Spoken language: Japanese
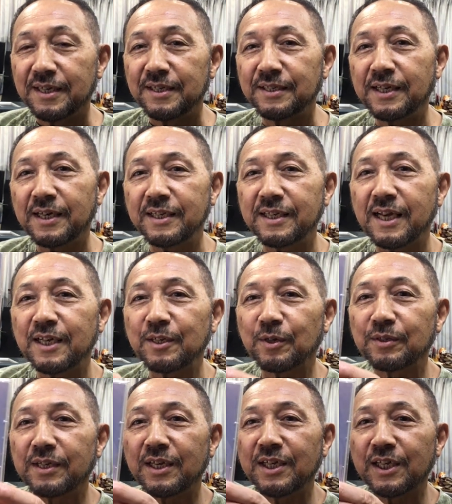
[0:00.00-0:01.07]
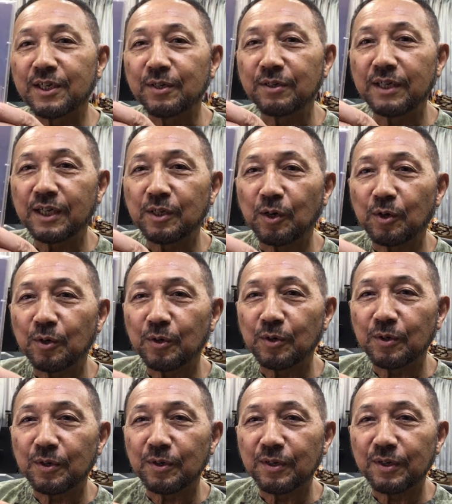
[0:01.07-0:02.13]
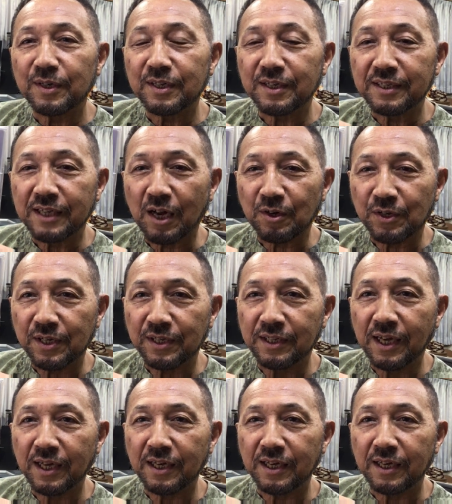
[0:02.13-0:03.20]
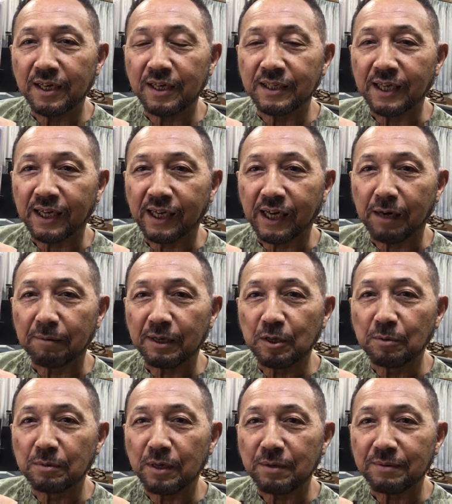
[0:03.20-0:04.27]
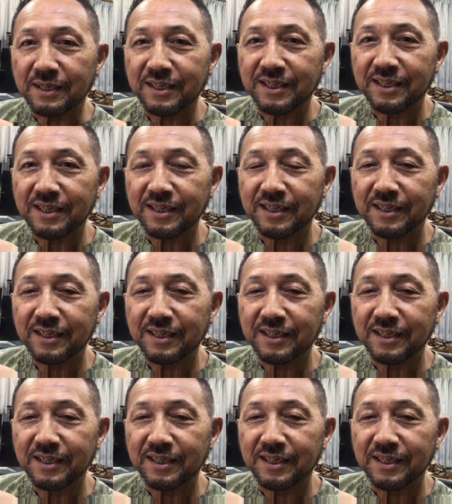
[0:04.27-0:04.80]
す。ぜひ手に取ってじっくりと楽しんでいただければと思います。